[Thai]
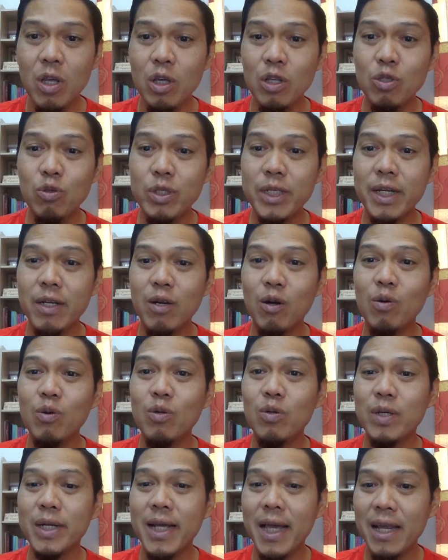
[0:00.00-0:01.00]
จุดเด่นของคน
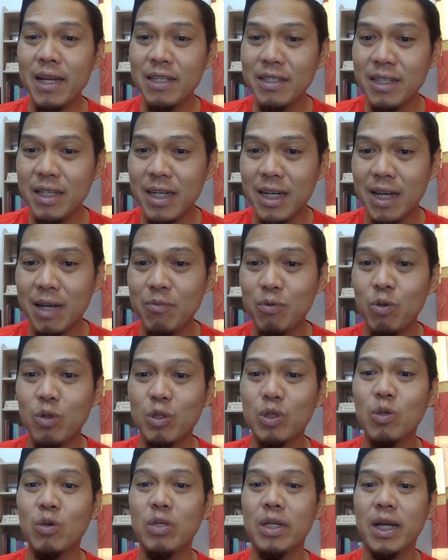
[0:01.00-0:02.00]
ลงท้ายเลข4นะครับตัว
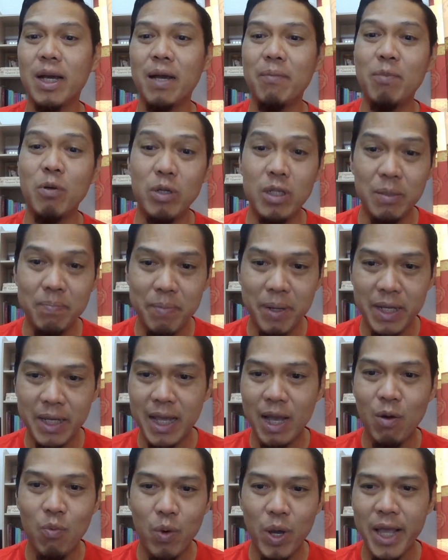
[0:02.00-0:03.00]
ตนนะครับเป็นคนที่ปัญ
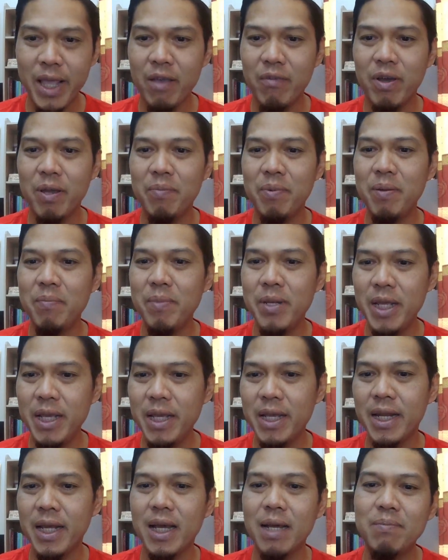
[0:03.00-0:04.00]
ญาไวไวพริบดี
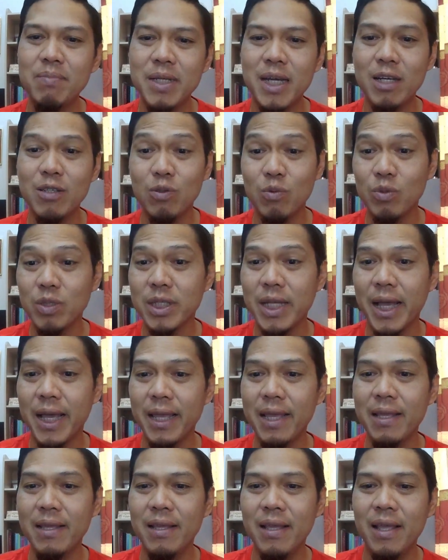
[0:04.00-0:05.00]
นะครับ ช่างสงสัย
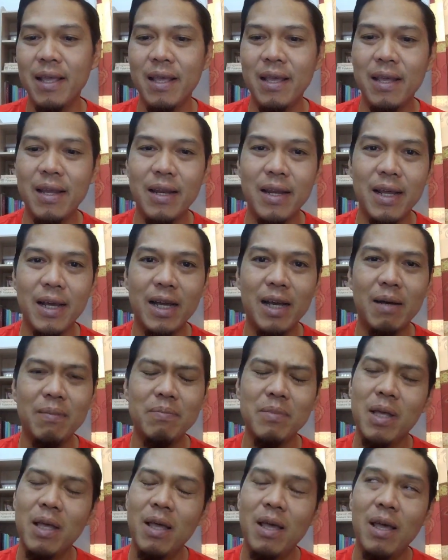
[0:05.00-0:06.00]
นะครับ
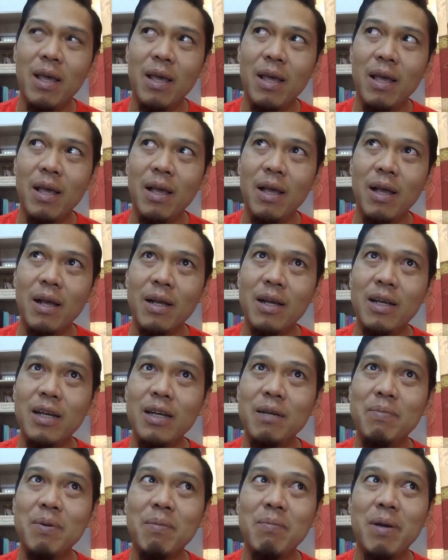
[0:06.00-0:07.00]
คื
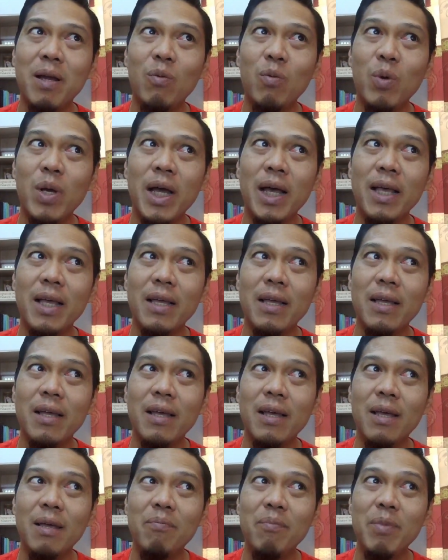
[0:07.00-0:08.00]
อประมาณว่า
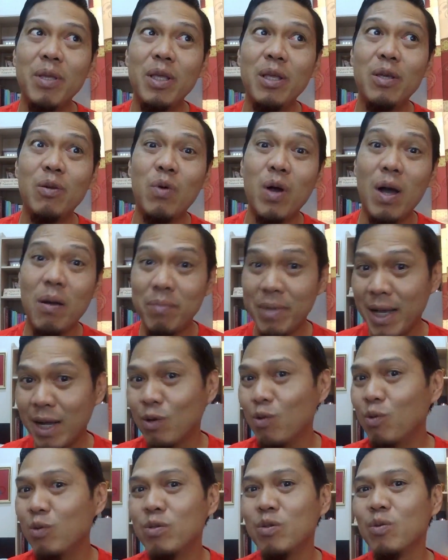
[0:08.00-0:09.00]
มีความอยาก
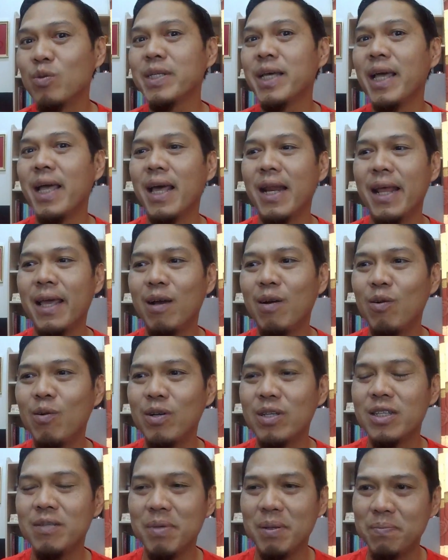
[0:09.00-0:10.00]
รู้สงสัยอะไร เขา
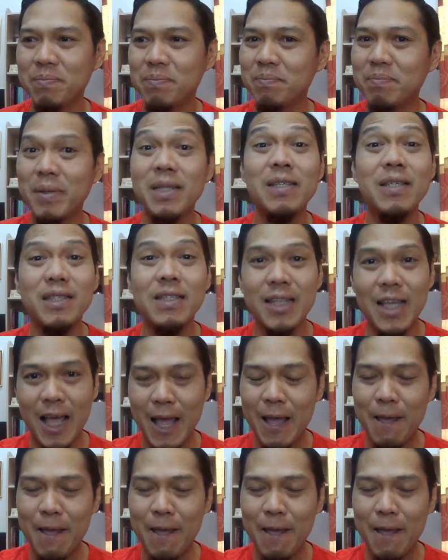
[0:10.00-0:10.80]
ก็จะแบบไปศึกษา